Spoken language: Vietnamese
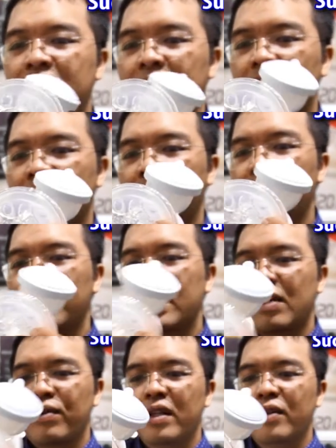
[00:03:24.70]
Rồi chúng ta
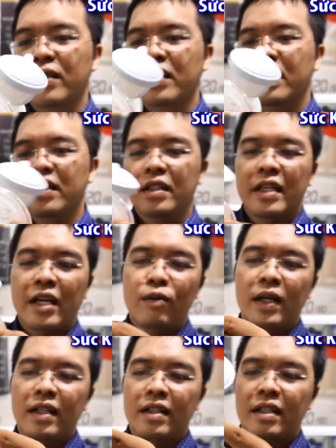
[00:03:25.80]
trồng vô thì nhựa dẻo
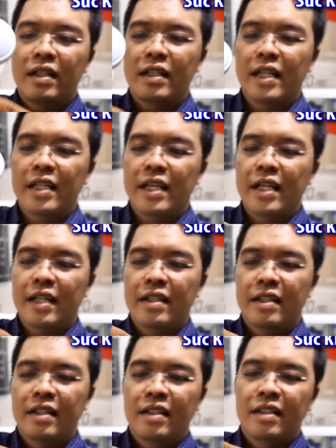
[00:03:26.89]
mà, rất là dễ dàng.
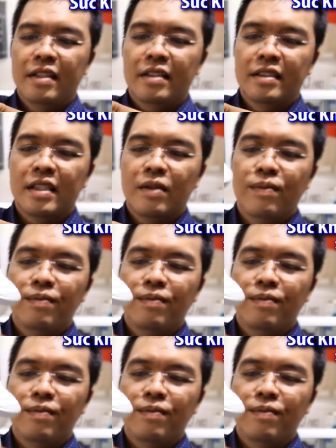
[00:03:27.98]
Xong.